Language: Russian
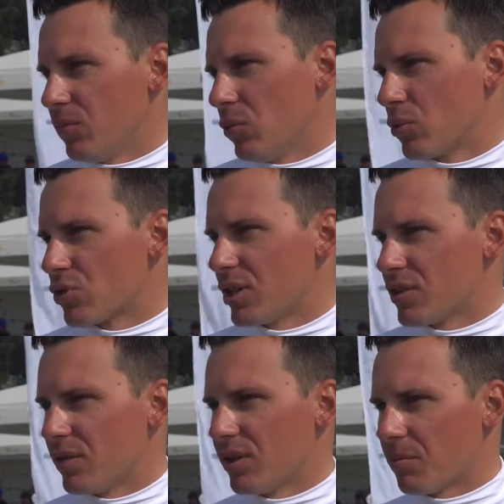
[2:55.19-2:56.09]
улучшать
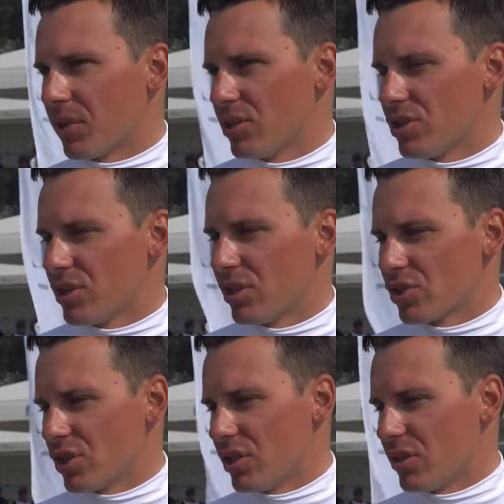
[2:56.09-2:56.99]
свои там тактические
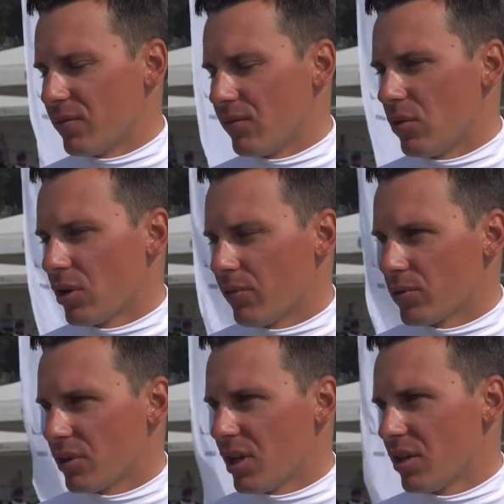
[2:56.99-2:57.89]
решения в гонках
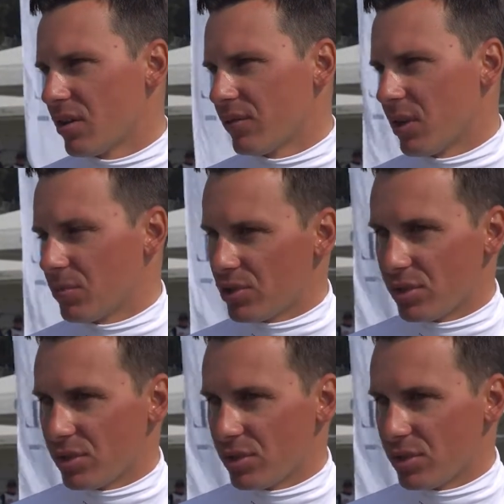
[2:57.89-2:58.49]
футинайнеров, там и